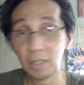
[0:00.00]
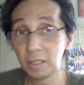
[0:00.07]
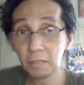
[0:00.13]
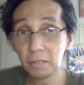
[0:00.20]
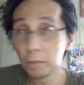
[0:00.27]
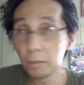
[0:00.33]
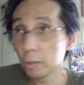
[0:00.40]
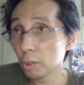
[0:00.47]

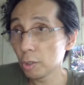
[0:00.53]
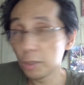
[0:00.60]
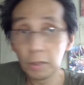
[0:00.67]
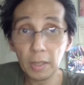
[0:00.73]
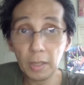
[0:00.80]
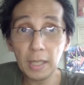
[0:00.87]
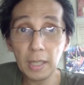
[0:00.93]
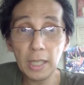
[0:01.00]
Uh, of course,
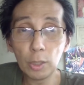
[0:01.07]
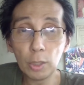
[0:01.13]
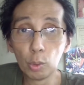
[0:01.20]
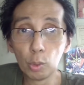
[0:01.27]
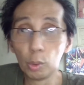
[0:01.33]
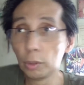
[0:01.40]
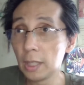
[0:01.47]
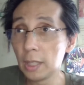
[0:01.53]
they need
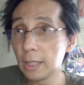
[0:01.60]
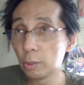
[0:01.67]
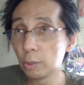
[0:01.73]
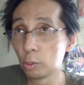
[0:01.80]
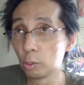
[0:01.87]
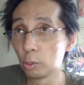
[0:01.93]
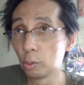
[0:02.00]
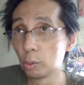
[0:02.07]
to they need
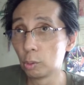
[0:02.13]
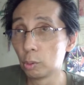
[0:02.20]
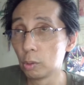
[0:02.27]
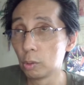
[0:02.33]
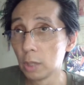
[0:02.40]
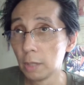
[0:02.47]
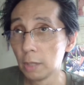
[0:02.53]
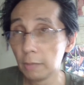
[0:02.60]
to
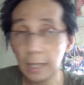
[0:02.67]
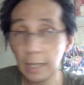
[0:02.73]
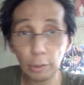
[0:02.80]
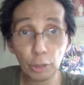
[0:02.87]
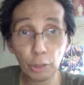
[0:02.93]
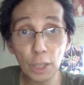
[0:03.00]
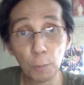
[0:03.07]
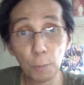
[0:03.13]
they
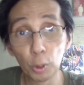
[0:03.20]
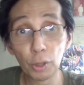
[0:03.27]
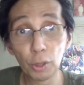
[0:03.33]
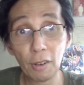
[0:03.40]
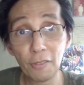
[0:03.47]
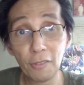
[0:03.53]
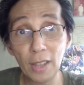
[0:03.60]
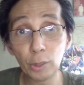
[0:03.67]
need to
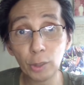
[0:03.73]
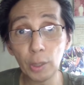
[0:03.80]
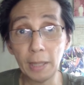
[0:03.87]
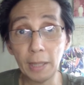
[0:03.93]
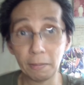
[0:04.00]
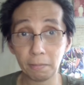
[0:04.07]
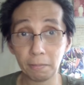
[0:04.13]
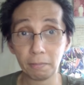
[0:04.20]
dispose their
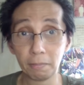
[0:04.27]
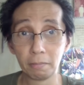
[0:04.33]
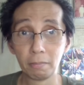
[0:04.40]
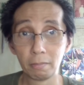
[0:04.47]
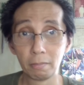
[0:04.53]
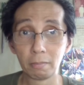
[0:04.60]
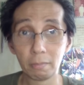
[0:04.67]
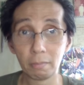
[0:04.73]
inventory.
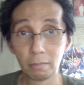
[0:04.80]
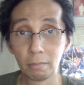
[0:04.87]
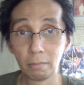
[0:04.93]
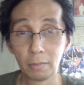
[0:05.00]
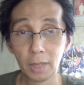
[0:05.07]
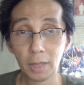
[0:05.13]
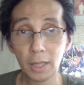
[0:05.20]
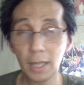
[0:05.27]

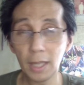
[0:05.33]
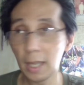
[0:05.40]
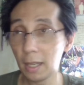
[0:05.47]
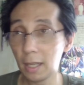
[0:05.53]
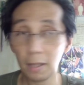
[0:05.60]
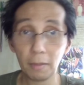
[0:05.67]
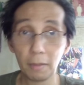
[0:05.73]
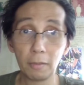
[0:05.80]

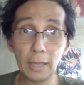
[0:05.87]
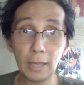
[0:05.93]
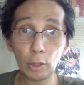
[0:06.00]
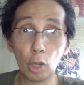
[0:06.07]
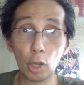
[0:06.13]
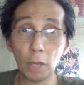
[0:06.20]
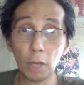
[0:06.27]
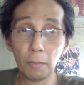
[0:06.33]
Kasi
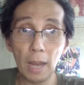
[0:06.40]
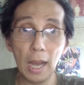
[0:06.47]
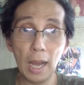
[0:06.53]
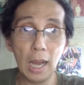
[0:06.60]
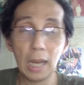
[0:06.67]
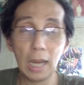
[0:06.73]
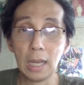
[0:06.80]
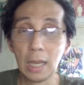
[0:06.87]
later on
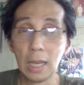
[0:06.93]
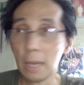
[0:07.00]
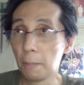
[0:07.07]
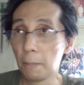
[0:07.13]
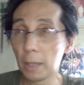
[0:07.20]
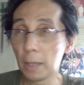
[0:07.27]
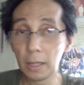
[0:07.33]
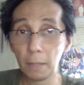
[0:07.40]
baka
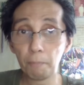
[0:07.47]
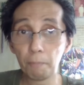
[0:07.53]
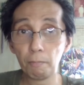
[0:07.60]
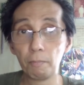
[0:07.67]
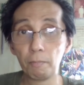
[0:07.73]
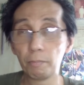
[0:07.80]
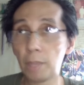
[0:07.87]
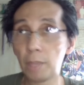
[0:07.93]
pag
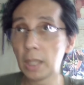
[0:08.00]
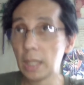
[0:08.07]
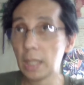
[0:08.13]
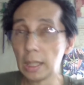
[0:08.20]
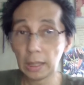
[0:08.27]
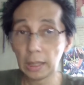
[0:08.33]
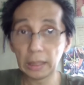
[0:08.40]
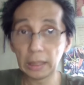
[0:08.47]
pag
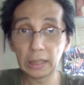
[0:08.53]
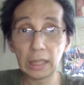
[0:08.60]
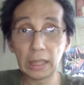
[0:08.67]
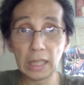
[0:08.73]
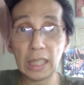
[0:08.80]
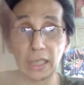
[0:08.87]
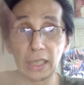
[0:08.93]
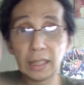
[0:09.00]

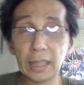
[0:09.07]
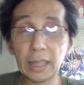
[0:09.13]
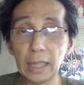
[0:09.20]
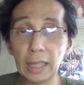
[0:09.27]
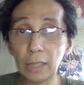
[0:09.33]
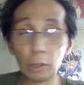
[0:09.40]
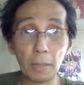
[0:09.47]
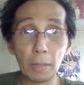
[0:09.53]
natagdagan na
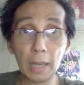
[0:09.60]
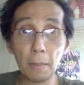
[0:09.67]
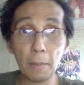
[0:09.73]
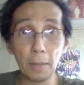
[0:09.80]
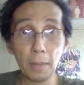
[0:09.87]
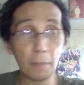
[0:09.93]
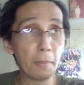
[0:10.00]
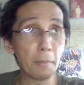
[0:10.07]
natagdagan nito,
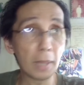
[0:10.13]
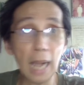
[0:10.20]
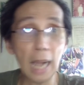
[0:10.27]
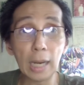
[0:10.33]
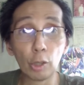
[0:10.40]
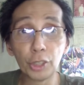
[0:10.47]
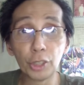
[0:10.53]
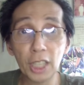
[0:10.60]
mag, mag,
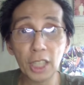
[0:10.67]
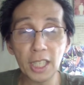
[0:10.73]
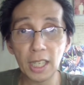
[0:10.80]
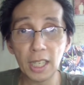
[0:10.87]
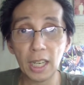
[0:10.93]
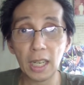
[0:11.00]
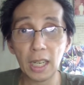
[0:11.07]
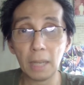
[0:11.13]
magagaw sila
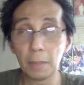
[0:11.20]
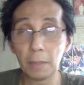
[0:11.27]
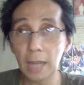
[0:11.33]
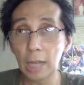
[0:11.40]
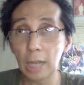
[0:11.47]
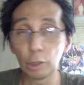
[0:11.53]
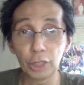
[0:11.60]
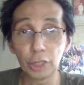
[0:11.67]
sa
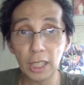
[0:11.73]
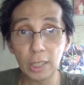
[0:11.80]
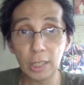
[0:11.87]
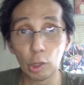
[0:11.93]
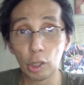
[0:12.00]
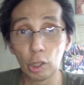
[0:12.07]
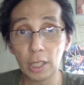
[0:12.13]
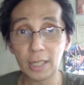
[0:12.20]
magagaw sila
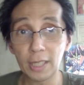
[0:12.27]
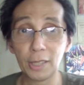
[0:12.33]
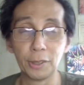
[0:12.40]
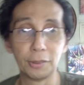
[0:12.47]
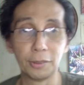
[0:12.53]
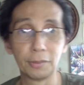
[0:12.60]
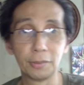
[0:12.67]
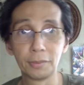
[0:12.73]
sa oras
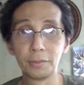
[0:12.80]
ngayon.